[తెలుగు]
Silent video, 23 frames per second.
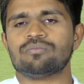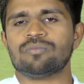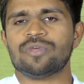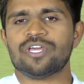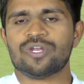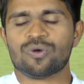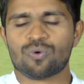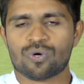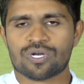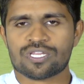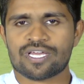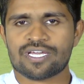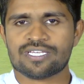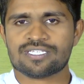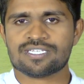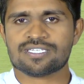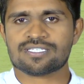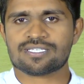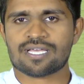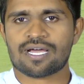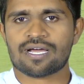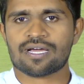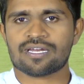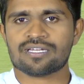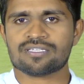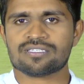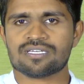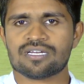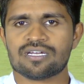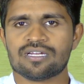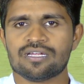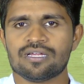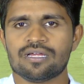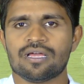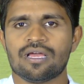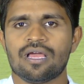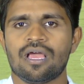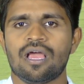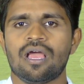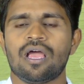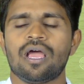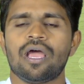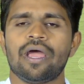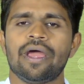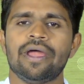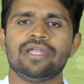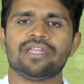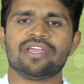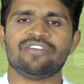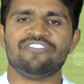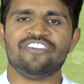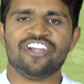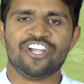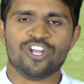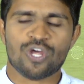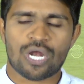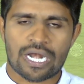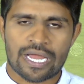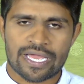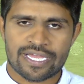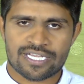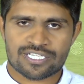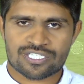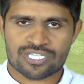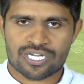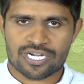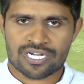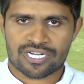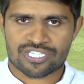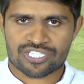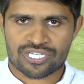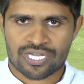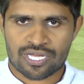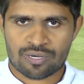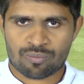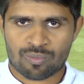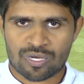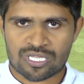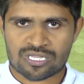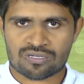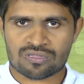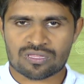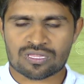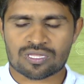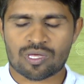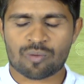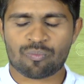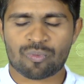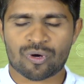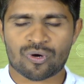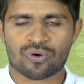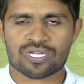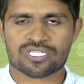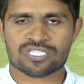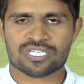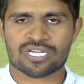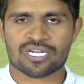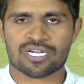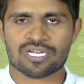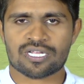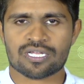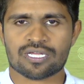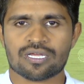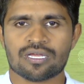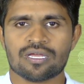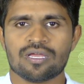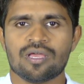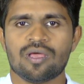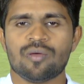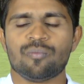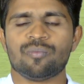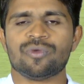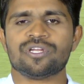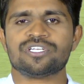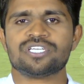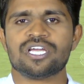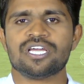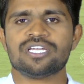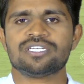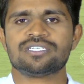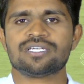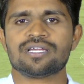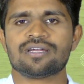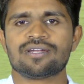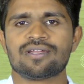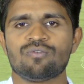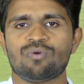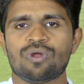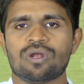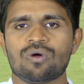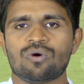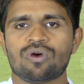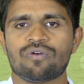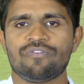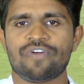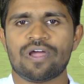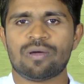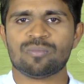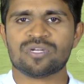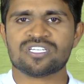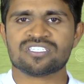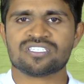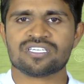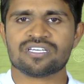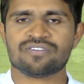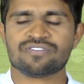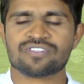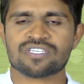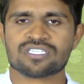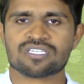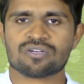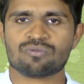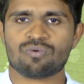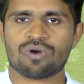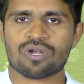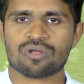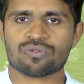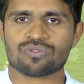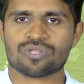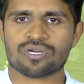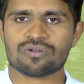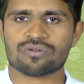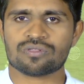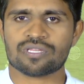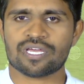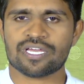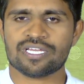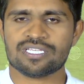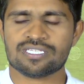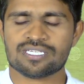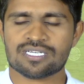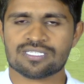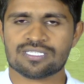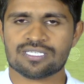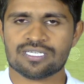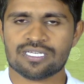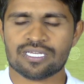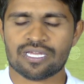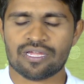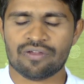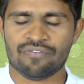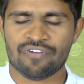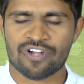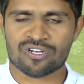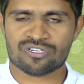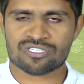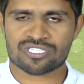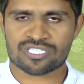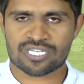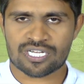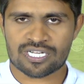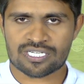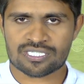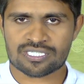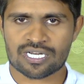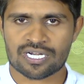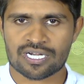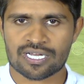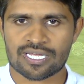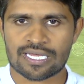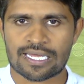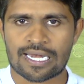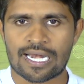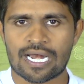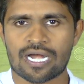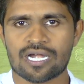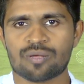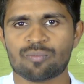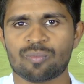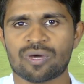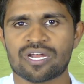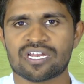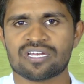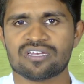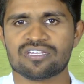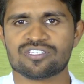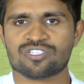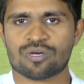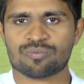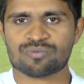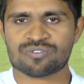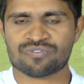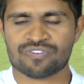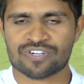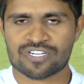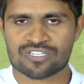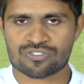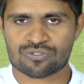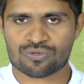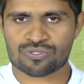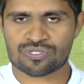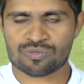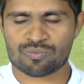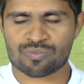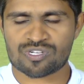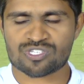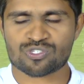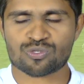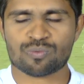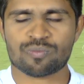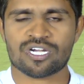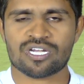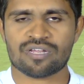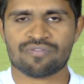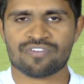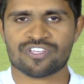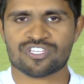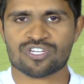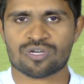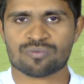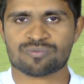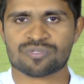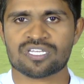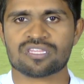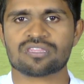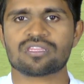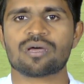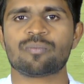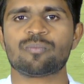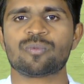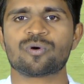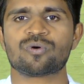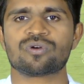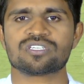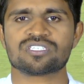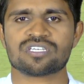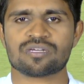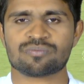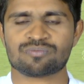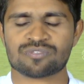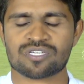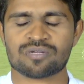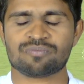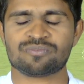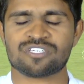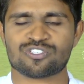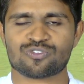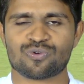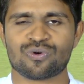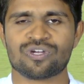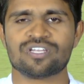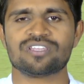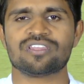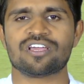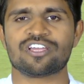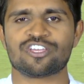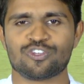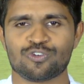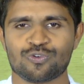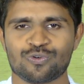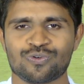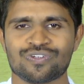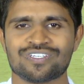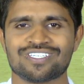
మీరు కూడా దయచేసి సహకరించండి అండ్ ఈ వీడియో లైక్ చేయండి షేర్ మాత్రం తప్పకుండా చేయండి మీరు షేర్ చేయడం వల్ల ఒక ఫ్యామిలీని సేవ్ చేసిన వాళ్ళు అవుతారు దయచేసి ఈ వీడియోని షేర్ చేయండి ఇలాంటి మరిన్ని జాబ్స్ వీడియోస్ కోసం మా సుమన్ టీవీ జాబ్స్ని తప్పకుండా సబ్స్క్రైబ్ చేసుకోండి థ్యాంక్ యూ